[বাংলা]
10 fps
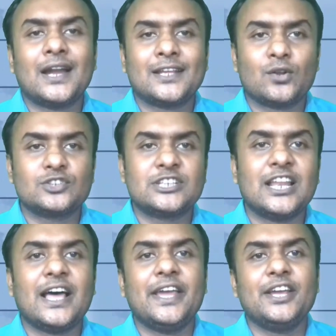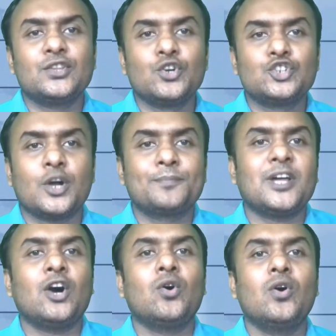আঠারো জেলায় দুই
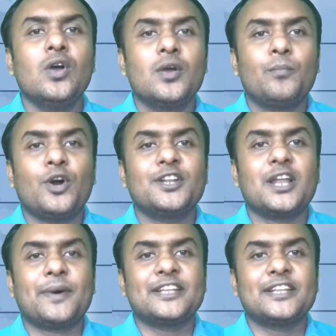সপ্তাহ বন্যার